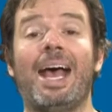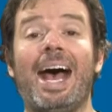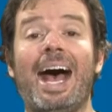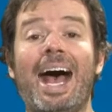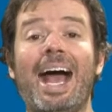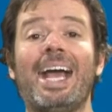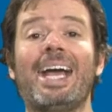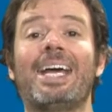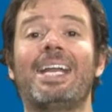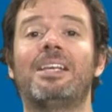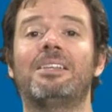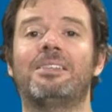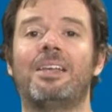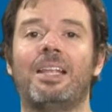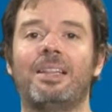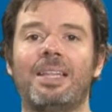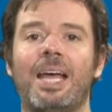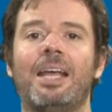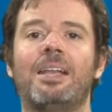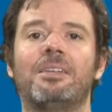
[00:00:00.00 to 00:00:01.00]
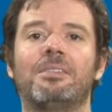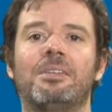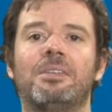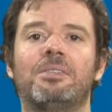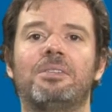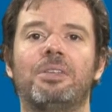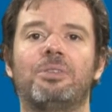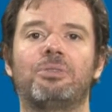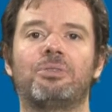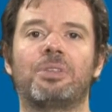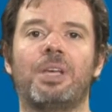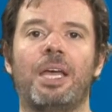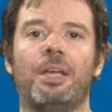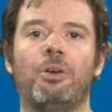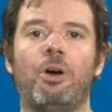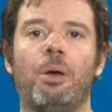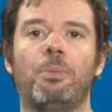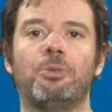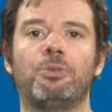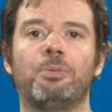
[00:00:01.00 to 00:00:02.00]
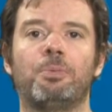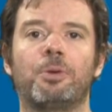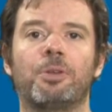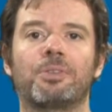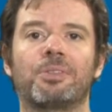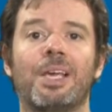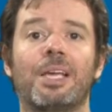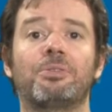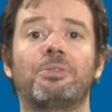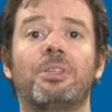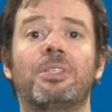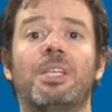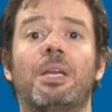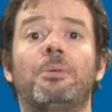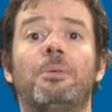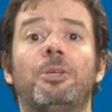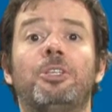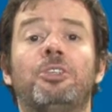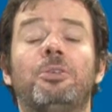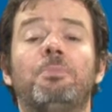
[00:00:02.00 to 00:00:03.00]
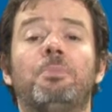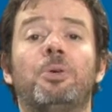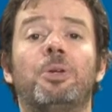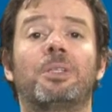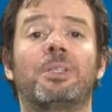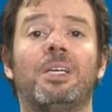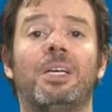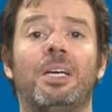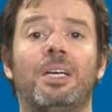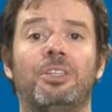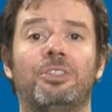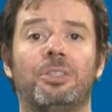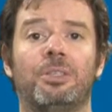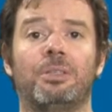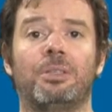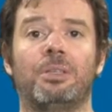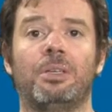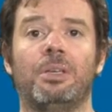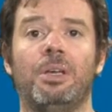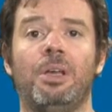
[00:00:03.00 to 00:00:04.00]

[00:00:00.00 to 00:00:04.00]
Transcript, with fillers: acrescentar exercícios aeróbios no processo é extremamente importante.